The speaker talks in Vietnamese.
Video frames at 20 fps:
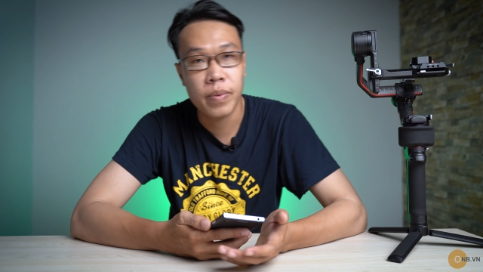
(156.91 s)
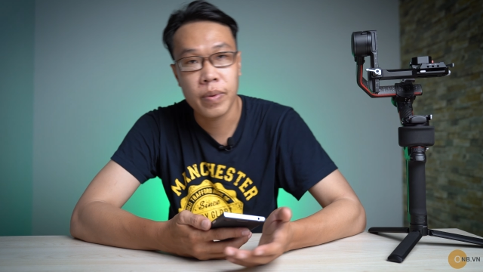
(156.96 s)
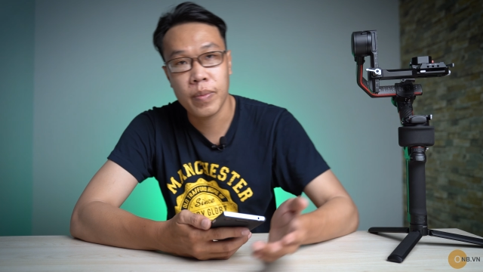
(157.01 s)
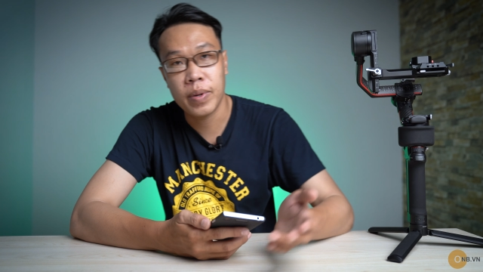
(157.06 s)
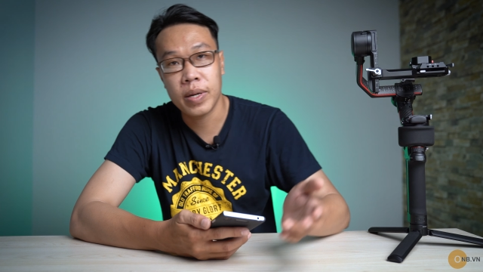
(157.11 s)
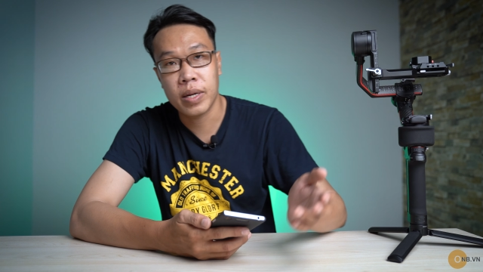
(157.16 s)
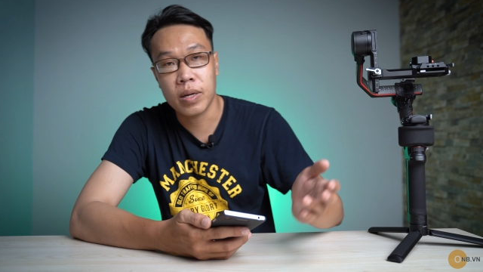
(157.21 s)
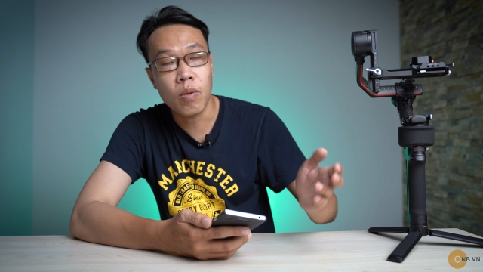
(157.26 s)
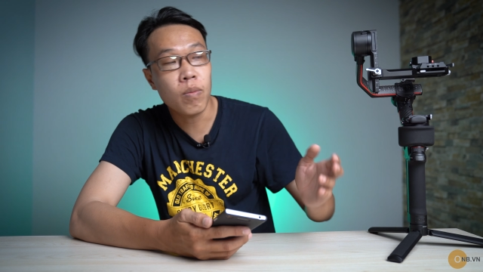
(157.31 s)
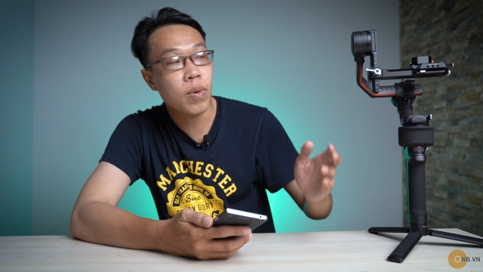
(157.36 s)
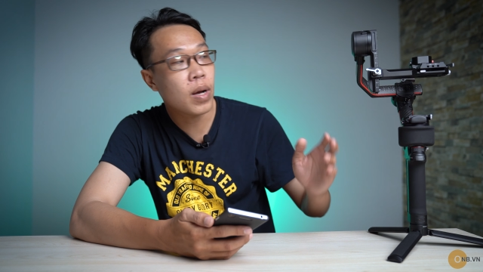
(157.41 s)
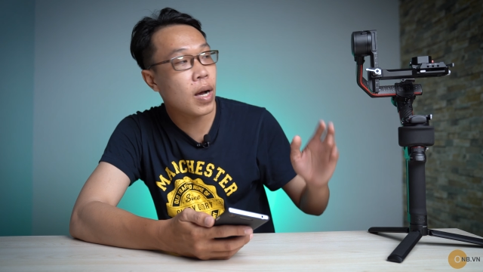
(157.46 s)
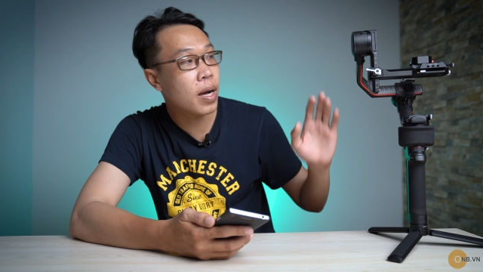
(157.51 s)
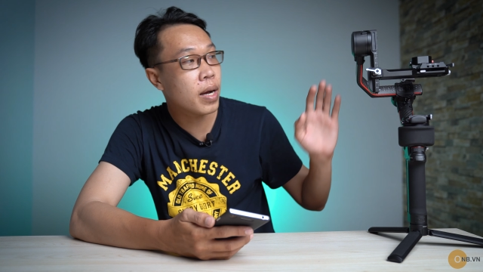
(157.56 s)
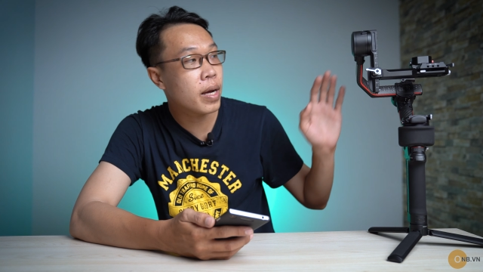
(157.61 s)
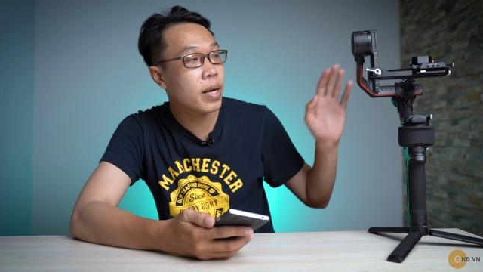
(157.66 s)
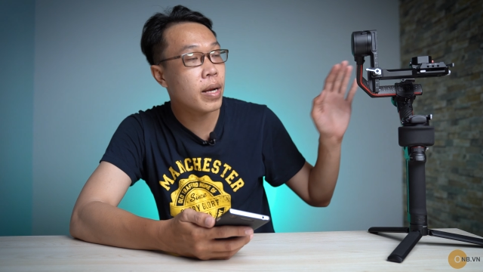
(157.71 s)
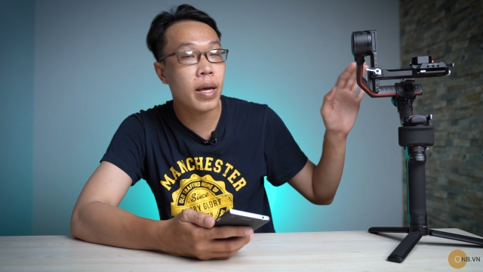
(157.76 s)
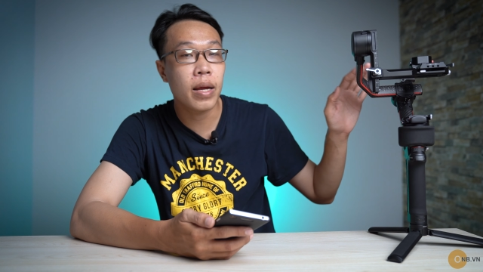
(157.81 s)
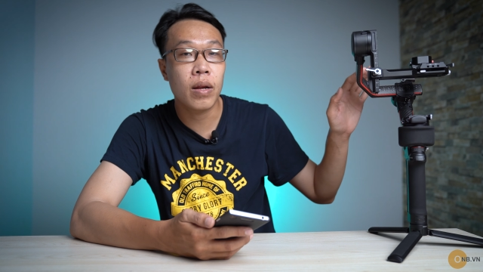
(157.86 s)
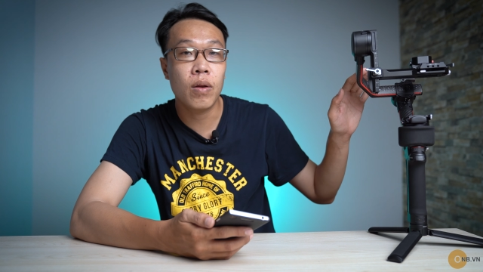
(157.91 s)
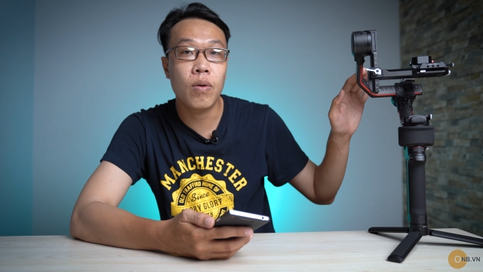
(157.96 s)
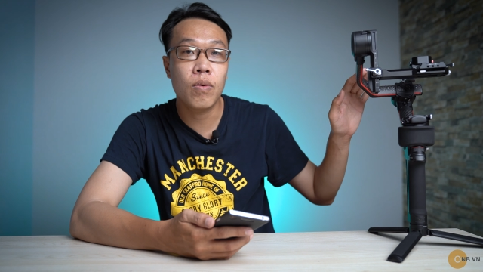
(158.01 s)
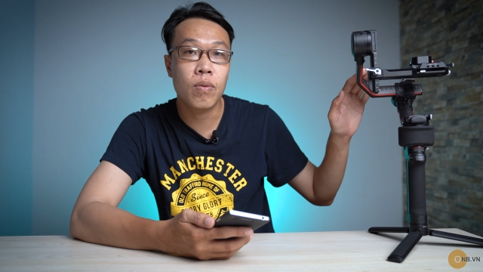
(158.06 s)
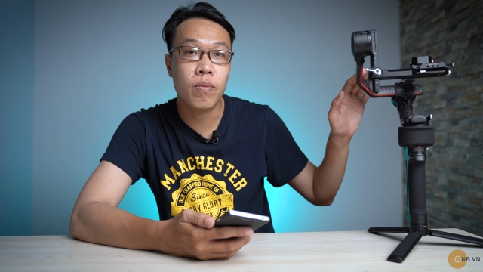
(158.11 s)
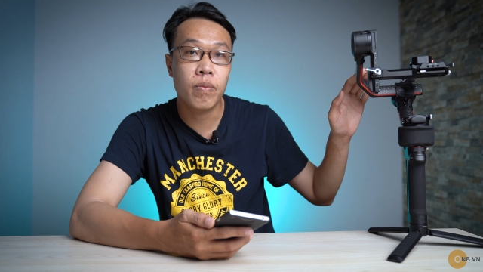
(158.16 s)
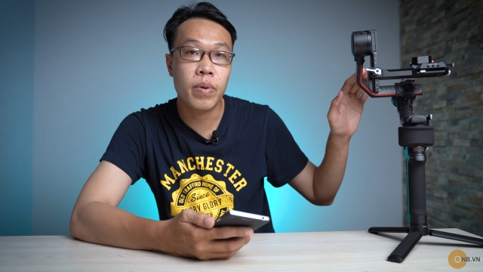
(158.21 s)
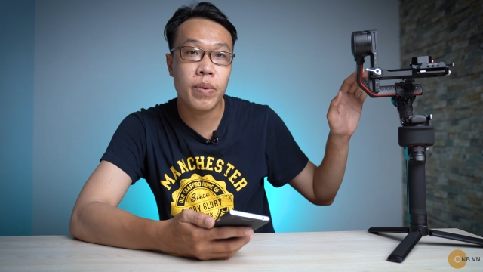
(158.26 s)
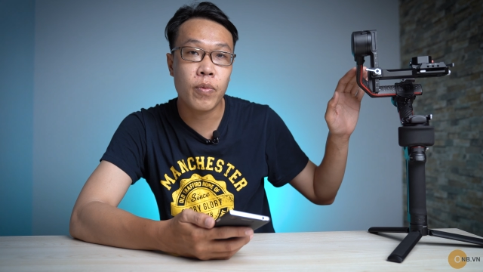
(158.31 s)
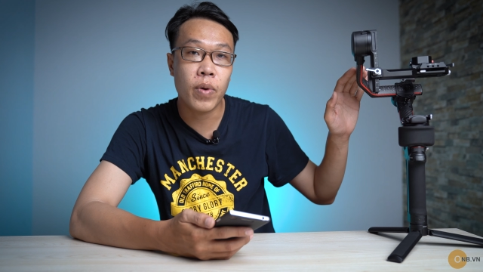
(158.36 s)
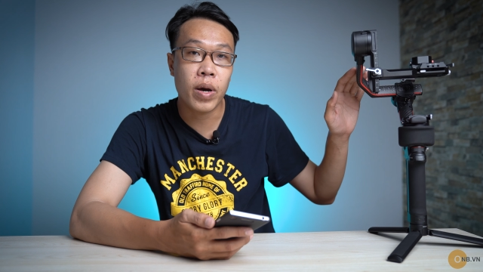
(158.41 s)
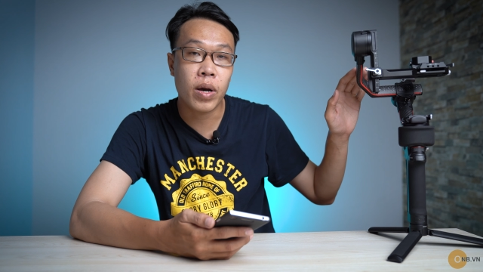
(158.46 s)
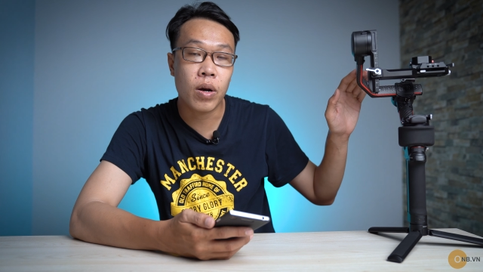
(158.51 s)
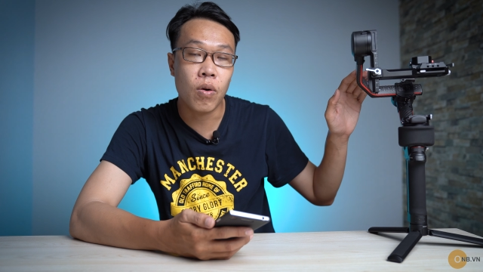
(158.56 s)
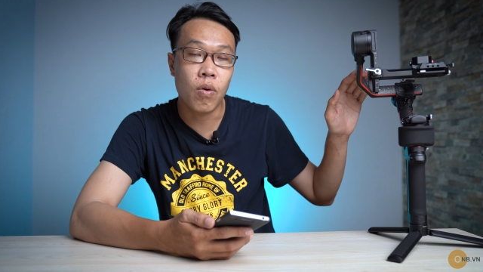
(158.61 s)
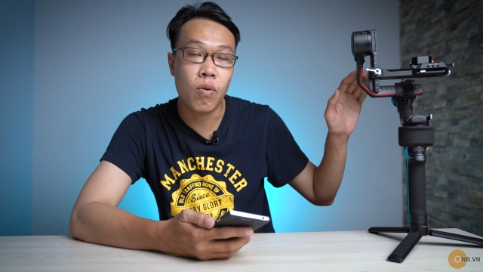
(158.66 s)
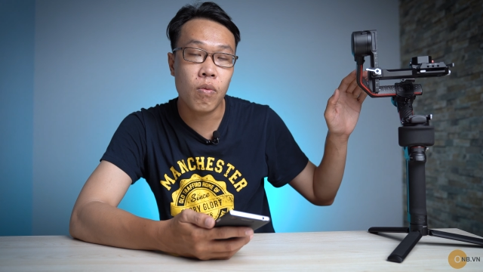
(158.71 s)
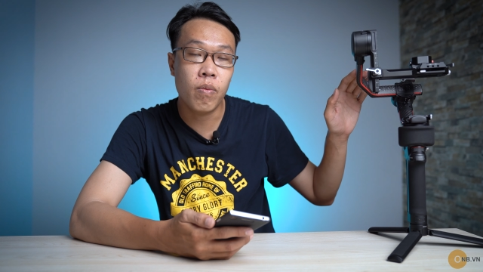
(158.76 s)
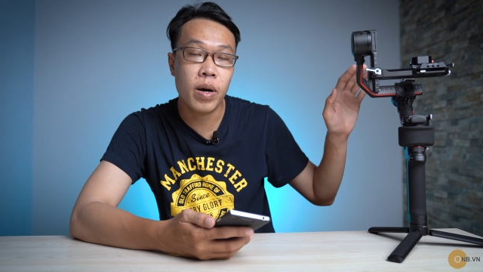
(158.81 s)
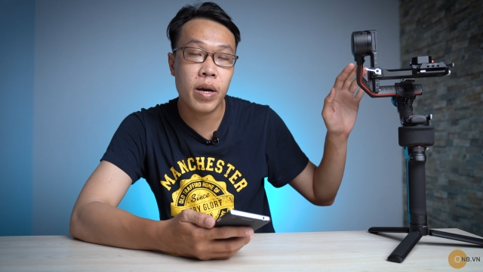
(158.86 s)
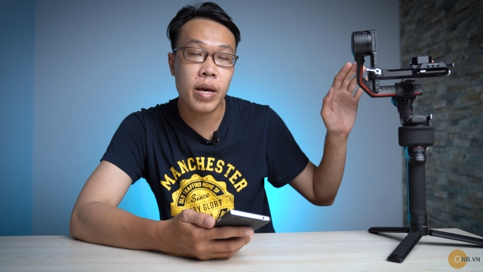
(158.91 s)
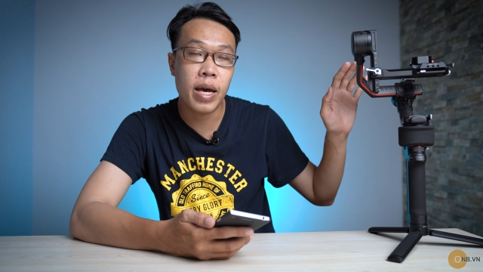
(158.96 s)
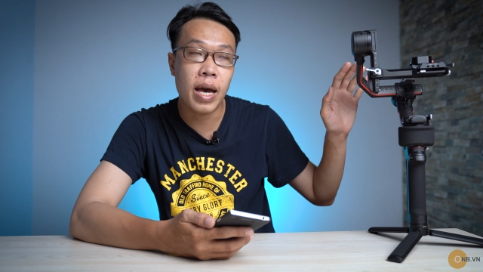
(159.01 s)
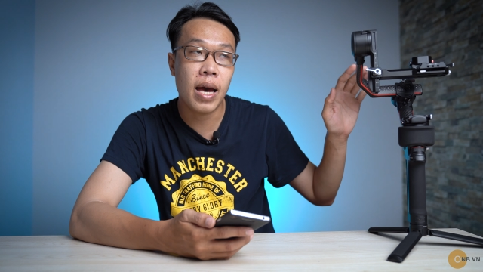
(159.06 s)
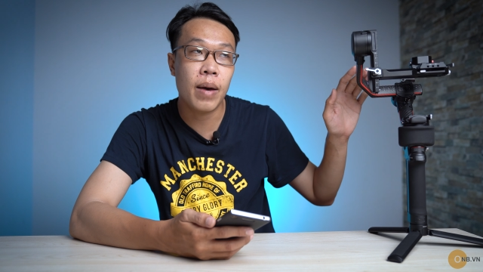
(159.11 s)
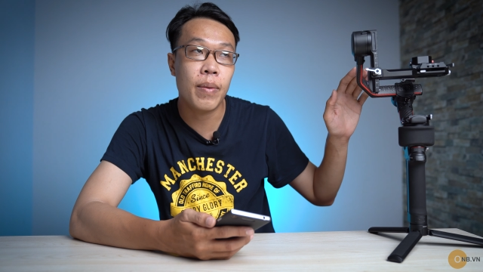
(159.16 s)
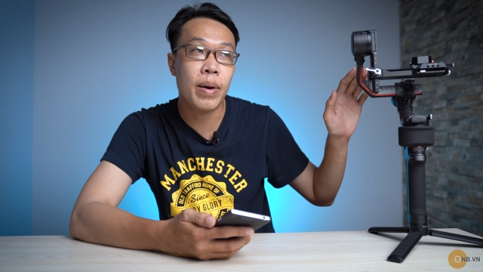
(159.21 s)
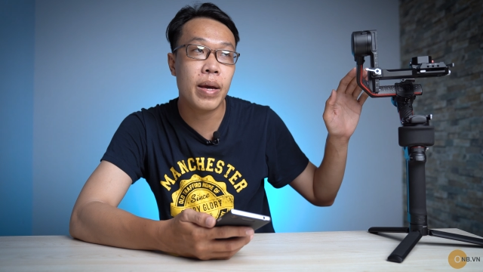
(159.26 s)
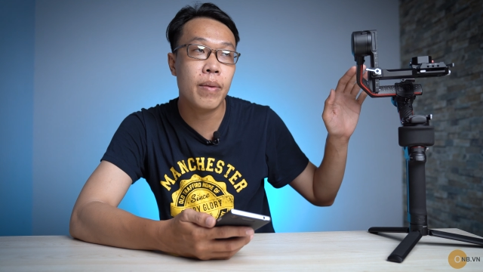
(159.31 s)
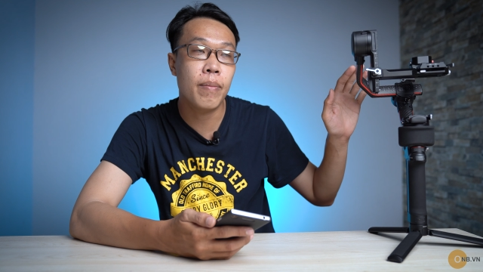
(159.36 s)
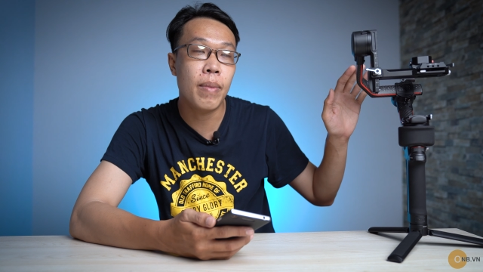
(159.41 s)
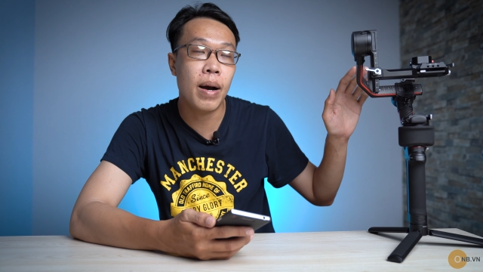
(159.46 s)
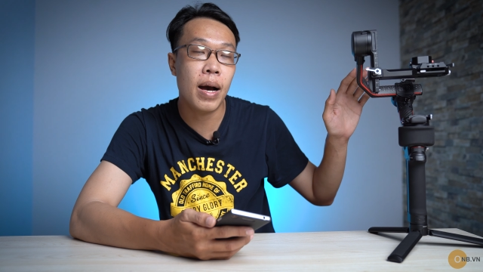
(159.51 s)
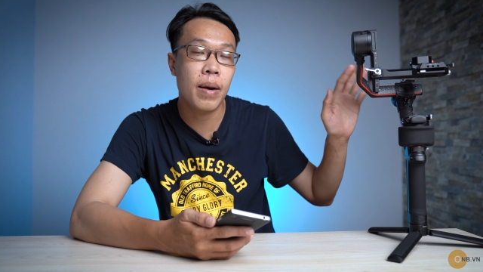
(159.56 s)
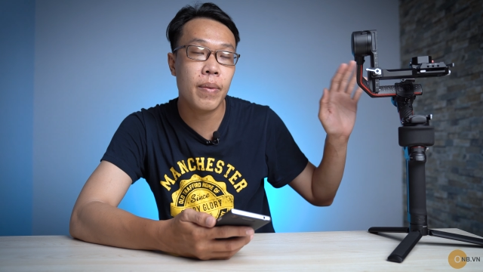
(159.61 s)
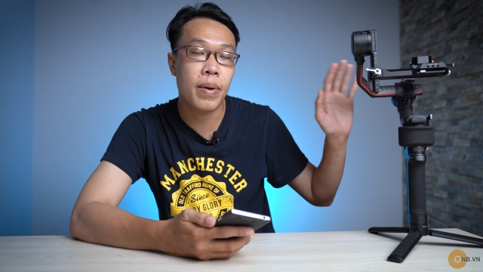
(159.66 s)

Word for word: Thì mình cũng cân cái này luôn, firmware cũ với A73